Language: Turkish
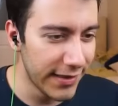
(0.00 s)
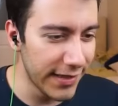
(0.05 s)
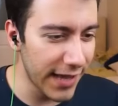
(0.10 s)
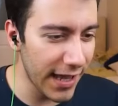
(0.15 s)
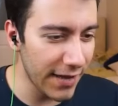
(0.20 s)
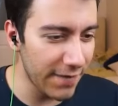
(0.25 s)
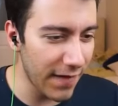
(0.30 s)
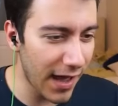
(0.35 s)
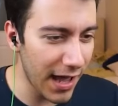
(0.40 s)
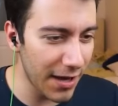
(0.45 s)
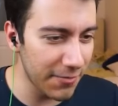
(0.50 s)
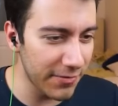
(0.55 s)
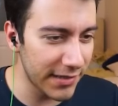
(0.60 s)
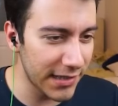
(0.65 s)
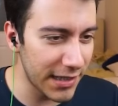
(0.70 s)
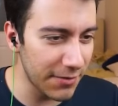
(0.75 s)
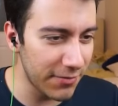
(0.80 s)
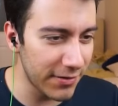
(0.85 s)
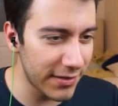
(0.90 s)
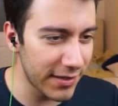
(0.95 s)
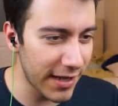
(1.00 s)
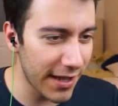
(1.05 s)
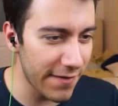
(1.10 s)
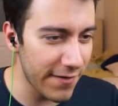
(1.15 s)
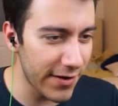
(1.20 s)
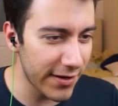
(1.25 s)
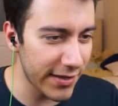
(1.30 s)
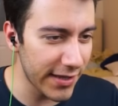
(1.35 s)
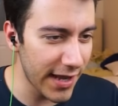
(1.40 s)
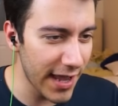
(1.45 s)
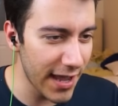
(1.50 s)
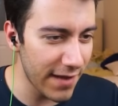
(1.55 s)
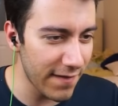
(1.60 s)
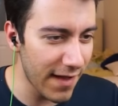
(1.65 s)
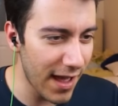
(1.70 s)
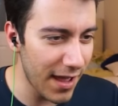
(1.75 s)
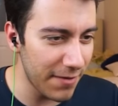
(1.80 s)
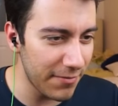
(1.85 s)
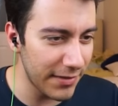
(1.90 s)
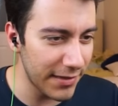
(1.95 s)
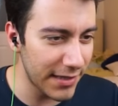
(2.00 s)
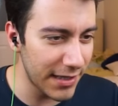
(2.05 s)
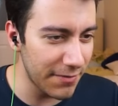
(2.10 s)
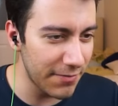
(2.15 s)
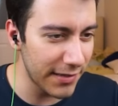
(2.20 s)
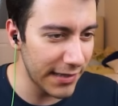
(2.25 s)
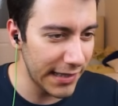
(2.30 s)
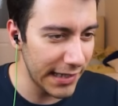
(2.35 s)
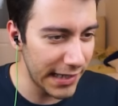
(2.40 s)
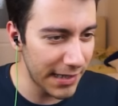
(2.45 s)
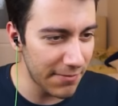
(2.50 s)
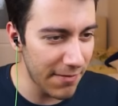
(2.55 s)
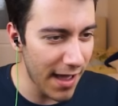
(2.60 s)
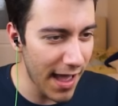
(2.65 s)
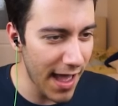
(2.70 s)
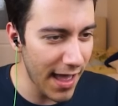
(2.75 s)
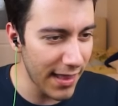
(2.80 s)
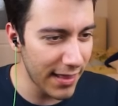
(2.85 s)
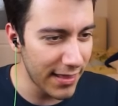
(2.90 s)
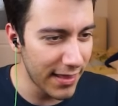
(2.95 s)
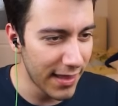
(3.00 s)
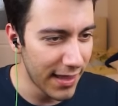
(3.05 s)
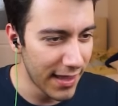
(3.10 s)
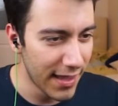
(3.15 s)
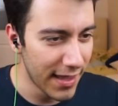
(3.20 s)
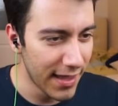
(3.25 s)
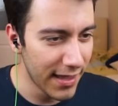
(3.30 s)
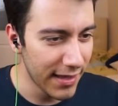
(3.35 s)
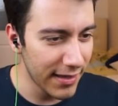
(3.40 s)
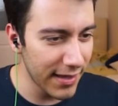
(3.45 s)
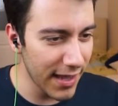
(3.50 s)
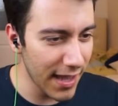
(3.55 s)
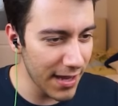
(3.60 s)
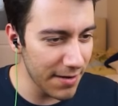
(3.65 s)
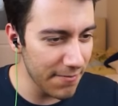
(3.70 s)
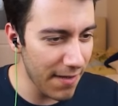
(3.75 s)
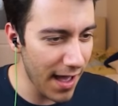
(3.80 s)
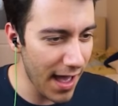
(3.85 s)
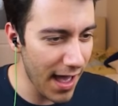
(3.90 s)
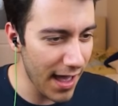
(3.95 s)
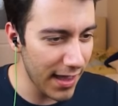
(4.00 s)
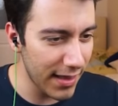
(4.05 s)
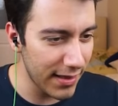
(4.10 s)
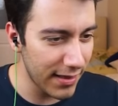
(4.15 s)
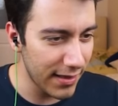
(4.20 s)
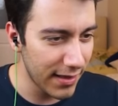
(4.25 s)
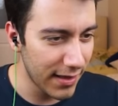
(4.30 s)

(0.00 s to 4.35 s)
direkt varmış gibi Trevor direkt varmış gibi tırman. Tırman.